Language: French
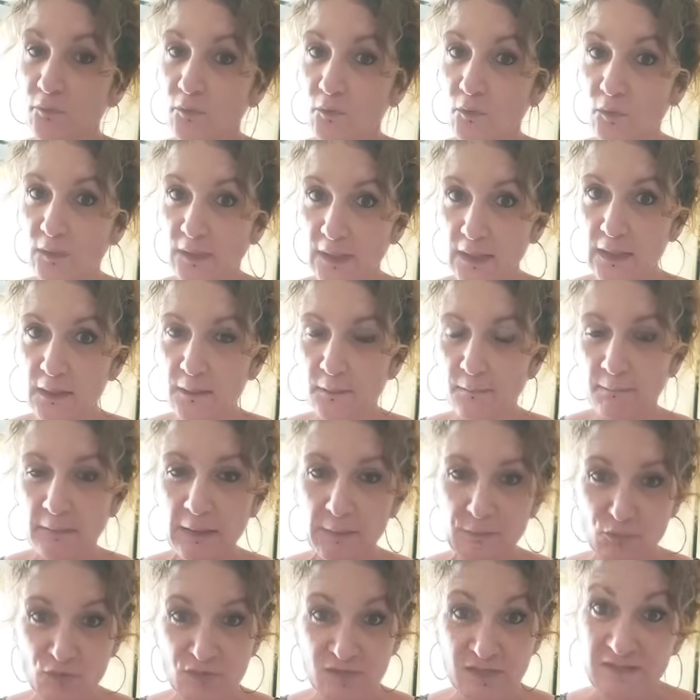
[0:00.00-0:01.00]
ok
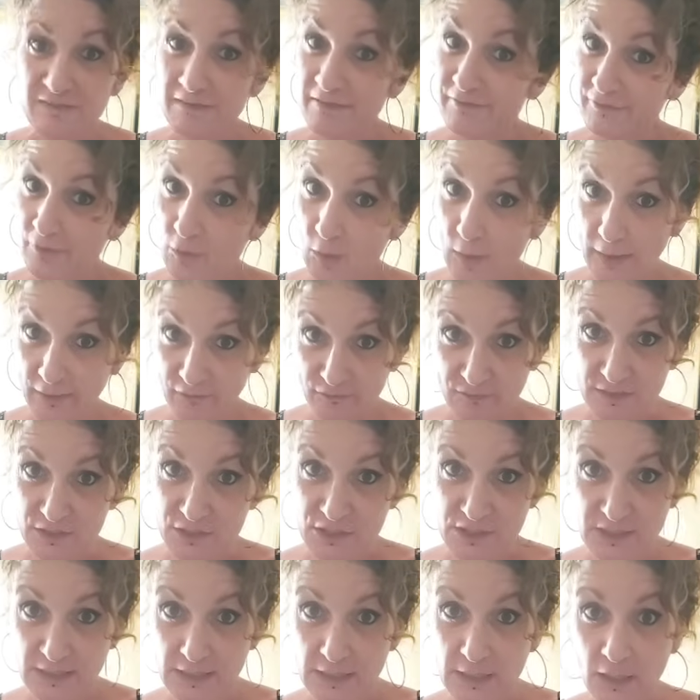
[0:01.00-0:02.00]
Mais pour ça, il va falloir
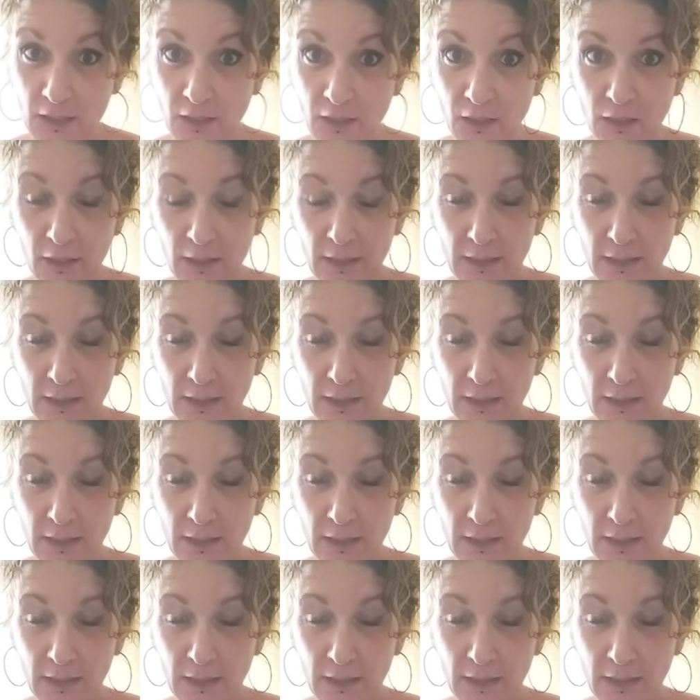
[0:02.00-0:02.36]
réfléchir,